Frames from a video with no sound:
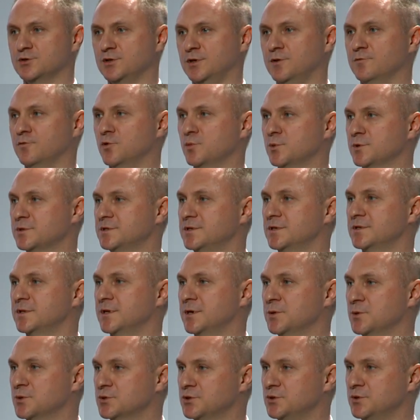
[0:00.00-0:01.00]
шли в области
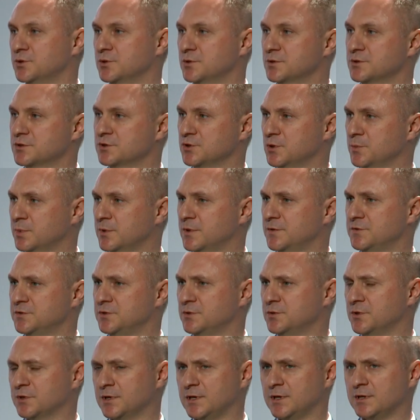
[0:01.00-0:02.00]
того, что Госсобка
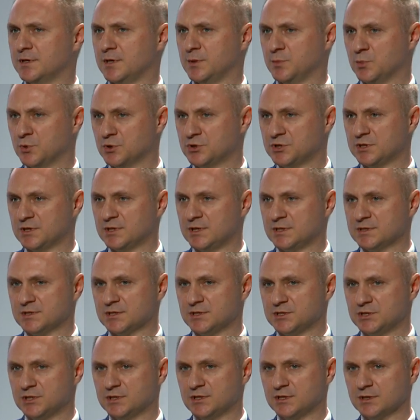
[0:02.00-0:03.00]
все-таки это больше для
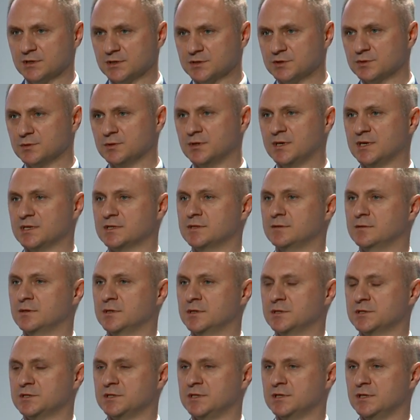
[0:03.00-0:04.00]
защиты
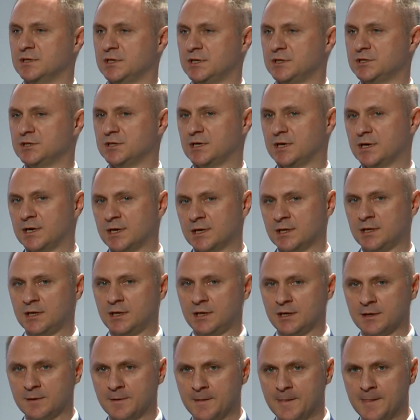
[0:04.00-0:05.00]
государственных задач, а
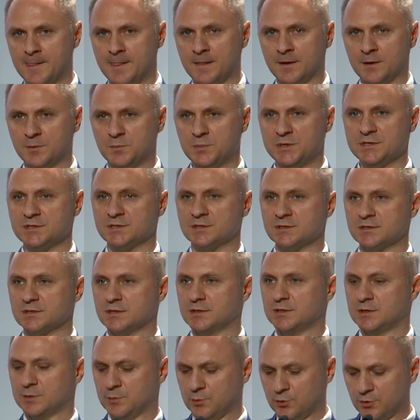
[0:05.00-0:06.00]
не бизнеса,
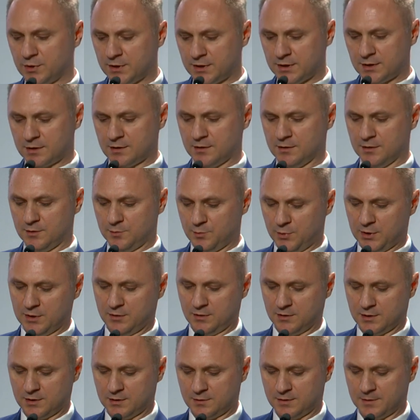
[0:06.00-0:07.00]
тем более
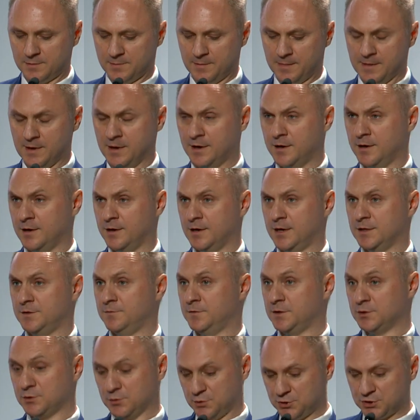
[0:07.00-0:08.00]
мелкого.
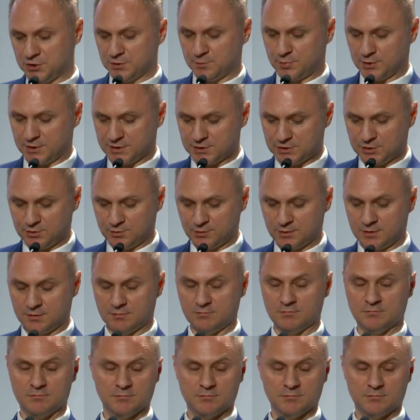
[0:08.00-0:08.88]
Ответ очень простой.